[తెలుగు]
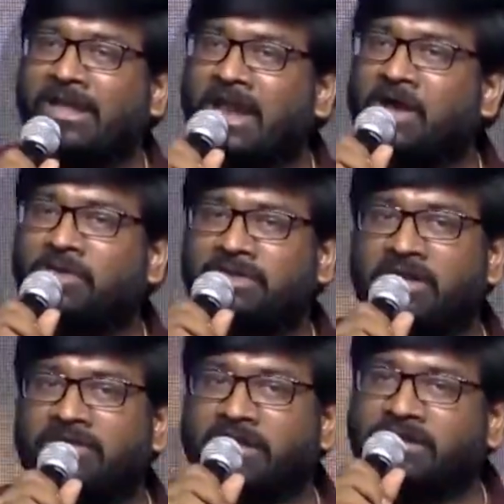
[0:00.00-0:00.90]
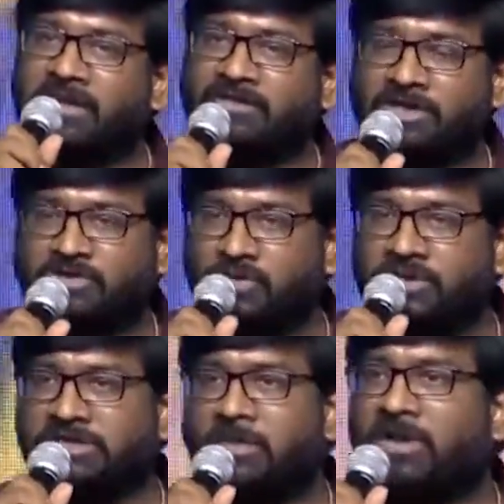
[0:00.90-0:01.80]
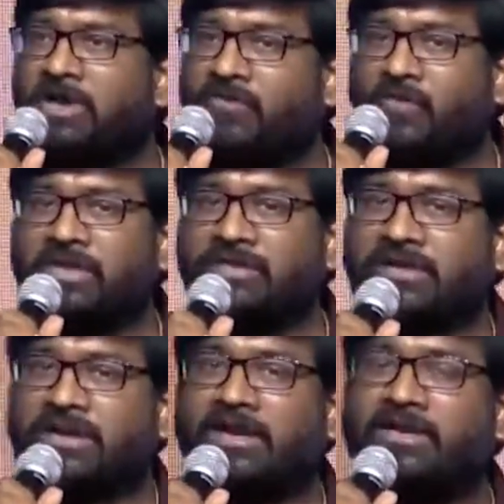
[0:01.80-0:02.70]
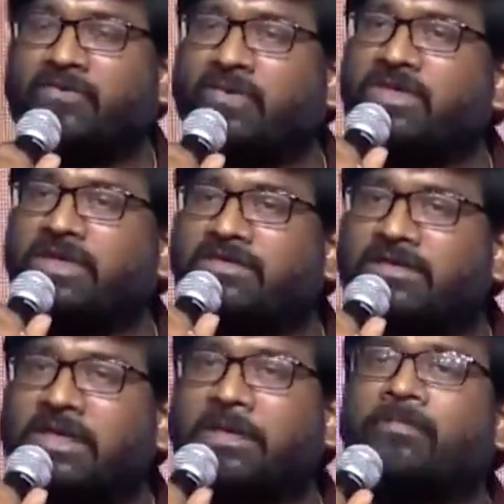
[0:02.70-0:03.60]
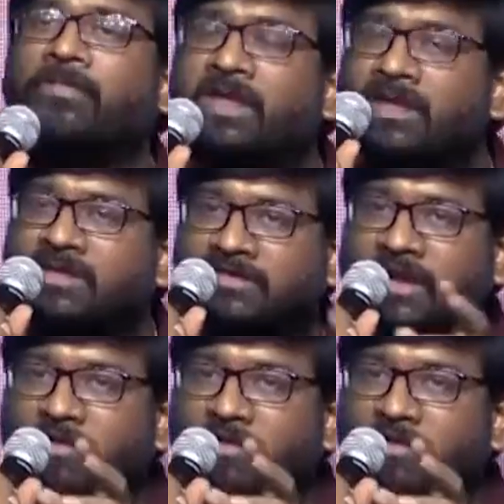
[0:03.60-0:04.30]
నాకు తెలుసా తెలుసా చూనిచ్చినప్పుడు ఆయన ఫోన్ చేశారండి ఫోన్ చేసి సార్ మీరు